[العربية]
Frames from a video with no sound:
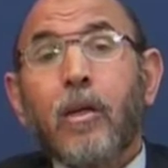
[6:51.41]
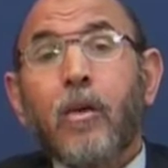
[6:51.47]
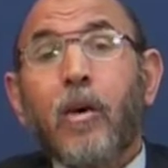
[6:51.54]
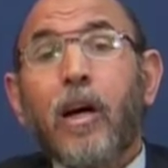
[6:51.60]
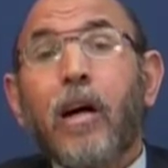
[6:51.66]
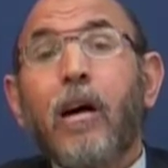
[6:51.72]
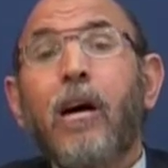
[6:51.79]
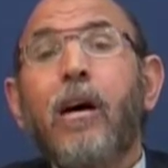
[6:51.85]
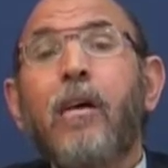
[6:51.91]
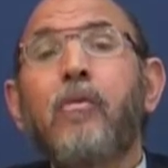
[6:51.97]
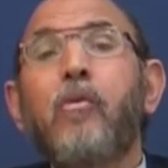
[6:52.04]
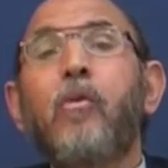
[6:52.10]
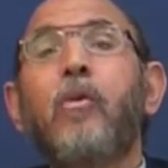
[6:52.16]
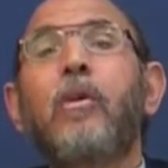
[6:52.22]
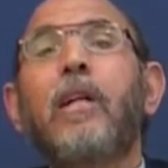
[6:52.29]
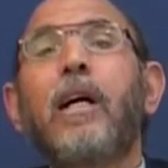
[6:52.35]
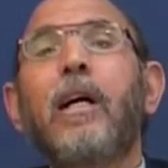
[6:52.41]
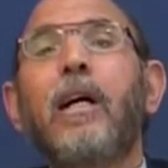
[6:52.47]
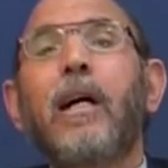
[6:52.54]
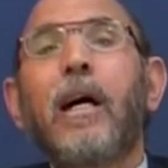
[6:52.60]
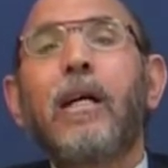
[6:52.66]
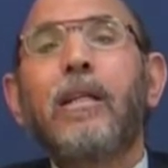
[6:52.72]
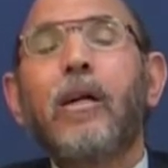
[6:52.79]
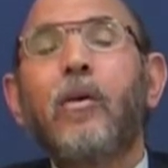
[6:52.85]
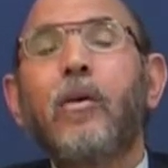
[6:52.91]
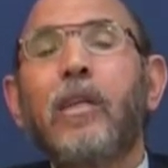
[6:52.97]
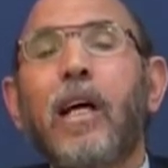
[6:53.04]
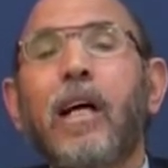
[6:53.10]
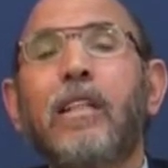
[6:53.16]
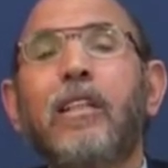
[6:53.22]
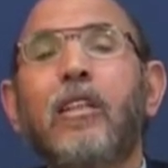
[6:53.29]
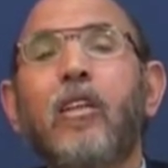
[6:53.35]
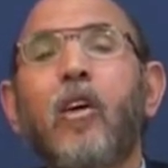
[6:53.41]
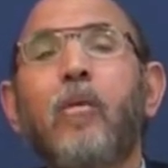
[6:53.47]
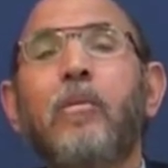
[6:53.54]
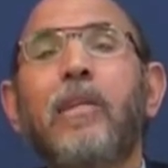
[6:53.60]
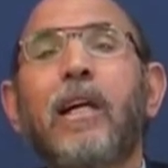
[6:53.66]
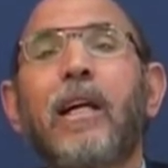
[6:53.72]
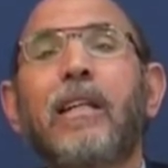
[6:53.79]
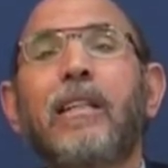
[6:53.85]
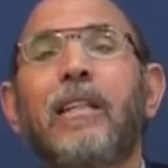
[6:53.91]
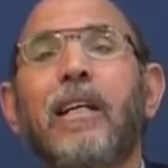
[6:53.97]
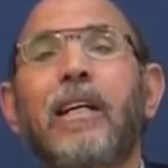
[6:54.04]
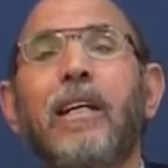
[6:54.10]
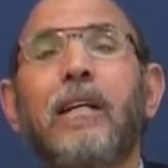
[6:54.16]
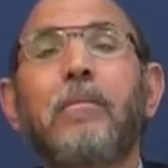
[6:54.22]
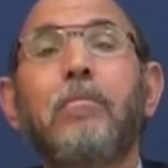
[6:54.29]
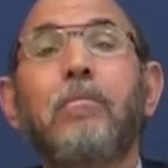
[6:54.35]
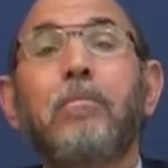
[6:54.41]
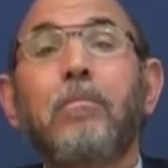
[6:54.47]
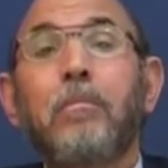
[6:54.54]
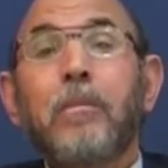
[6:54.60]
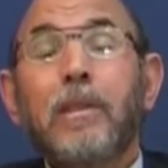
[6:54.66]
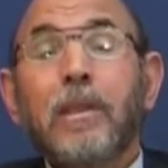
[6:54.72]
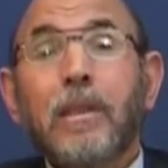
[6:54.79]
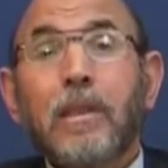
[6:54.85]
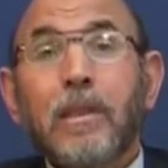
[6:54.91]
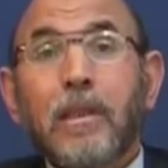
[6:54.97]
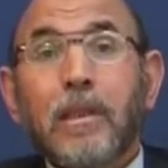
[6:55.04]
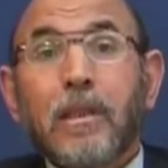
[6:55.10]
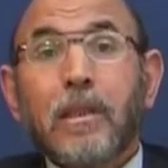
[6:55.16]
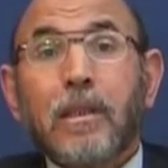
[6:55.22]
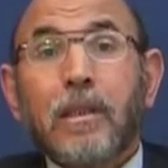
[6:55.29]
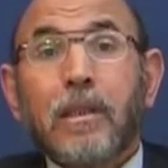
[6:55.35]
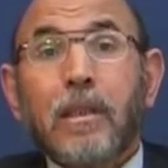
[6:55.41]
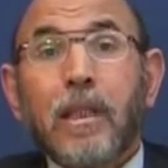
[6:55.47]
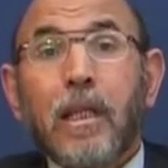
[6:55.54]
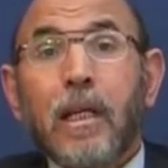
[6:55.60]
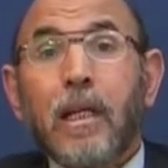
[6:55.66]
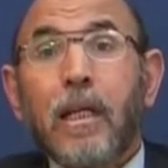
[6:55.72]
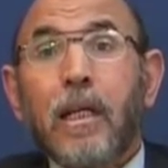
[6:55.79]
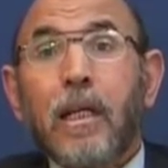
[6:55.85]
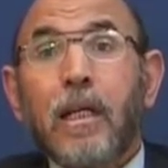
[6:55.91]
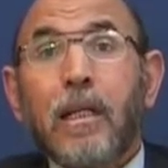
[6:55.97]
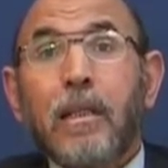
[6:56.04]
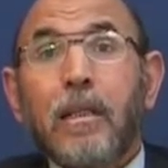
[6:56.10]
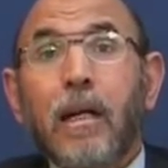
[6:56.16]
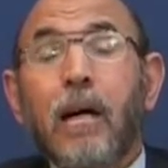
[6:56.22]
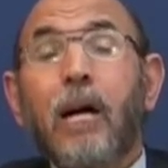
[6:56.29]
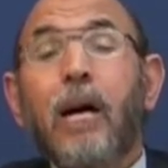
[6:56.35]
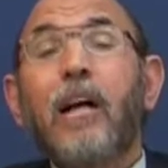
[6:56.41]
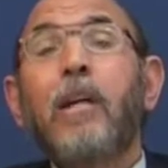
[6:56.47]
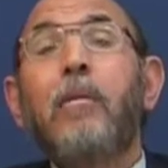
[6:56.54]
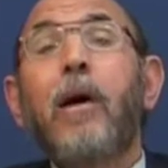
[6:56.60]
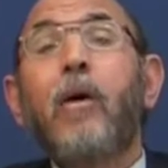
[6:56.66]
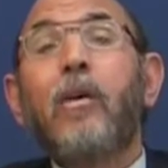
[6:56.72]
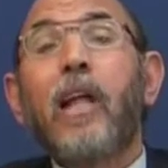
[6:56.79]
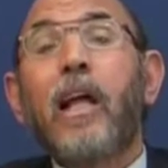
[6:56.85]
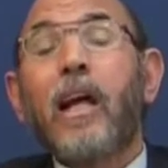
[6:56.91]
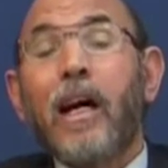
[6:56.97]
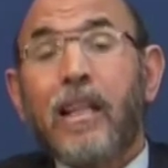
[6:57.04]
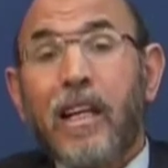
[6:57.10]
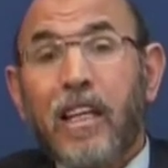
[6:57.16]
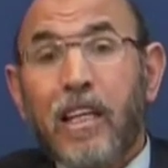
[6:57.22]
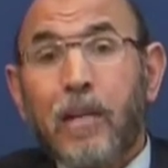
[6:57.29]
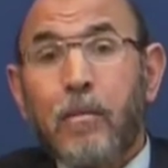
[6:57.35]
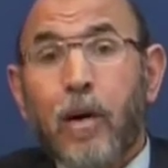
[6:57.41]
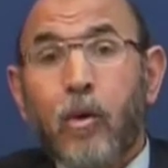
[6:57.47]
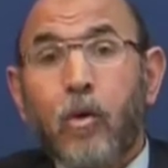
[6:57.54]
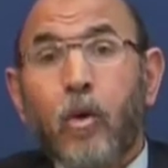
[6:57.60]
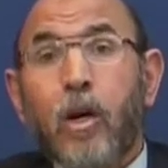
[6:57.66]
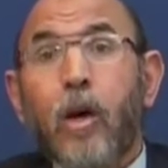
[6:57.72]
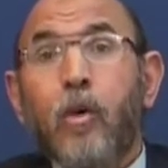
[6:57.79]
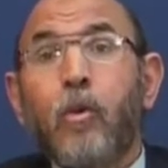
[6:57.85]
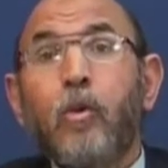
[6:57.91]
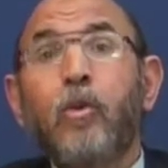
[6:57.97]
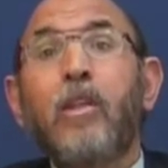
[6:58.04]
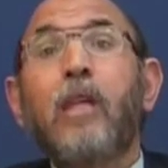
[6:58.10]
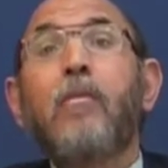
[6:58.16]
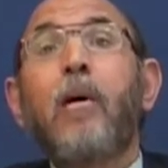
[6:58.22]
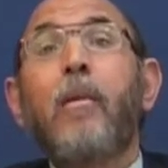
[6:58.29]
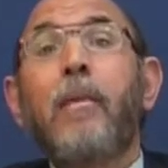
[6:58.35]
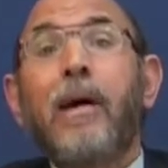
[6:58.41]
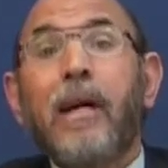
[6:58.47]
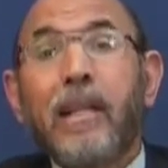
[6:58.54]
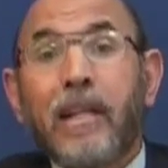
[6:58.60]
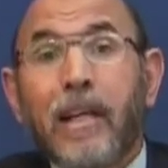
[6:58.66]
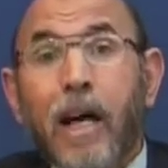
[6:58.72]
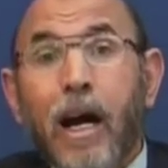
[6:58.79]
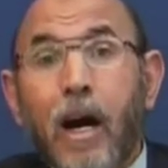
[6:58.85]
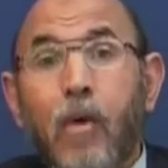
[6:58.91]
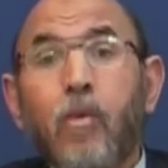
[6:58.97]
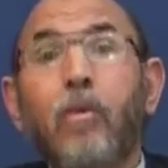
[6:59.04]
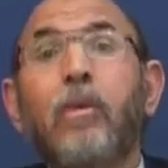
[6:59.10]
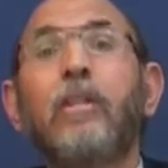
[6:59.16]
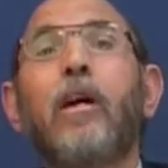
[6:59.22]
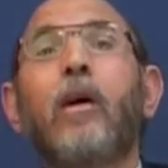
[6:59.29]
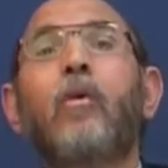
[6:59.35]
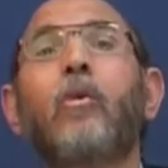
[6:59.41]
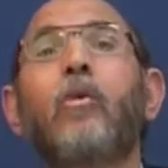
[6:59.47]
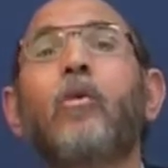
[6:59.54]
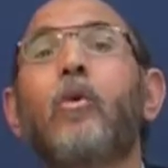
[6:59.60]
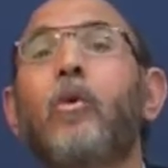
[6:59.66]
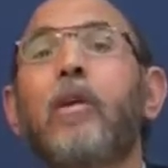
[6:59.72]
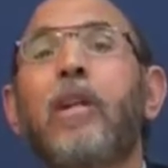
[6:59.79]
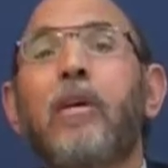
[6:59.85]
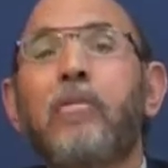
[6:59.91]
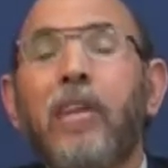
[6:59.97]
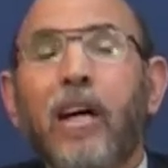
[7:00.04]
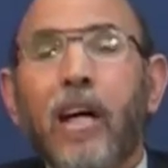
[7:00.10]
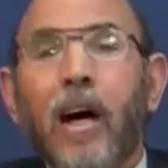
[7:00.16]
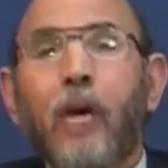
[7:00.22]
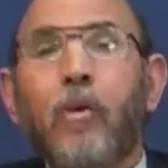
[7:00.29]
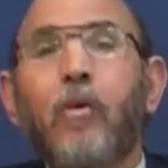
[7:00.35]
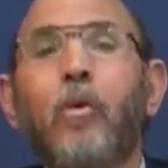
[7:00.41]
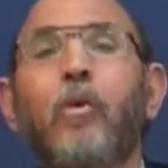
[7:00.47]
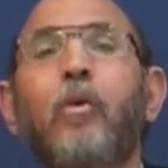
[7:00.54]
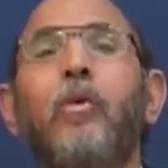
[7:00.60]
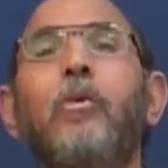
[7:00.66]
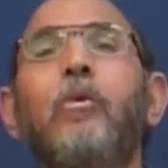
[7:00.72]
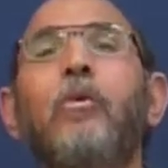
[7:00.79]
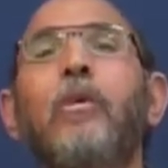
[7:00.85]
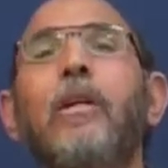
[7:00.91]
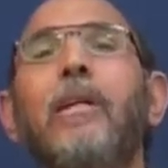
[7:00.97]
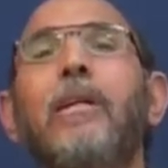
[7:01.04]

ويخافون أنه يأتي يوم من الأيام آه، ينقلب هؤلاء عليهم أو يكونون ممالك أو يكونوا خلفاء أو يكونوا